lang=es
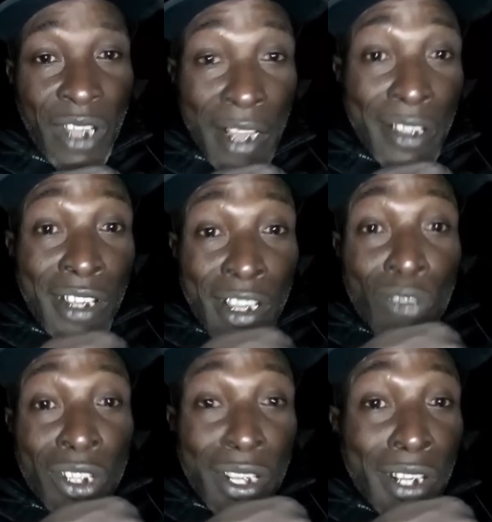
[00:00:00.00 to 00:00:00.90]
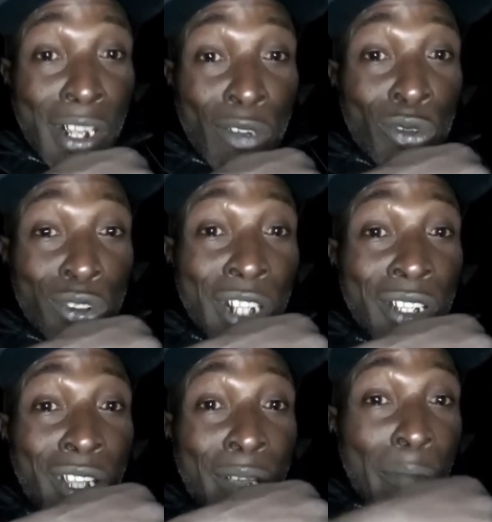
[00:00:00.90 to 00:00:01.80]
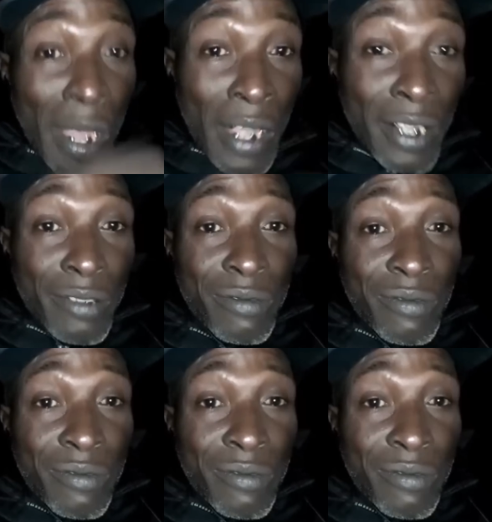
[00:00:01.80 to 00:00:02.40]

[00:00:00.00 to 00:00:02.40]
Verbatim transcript: Y allí donde tienes que conocerte más.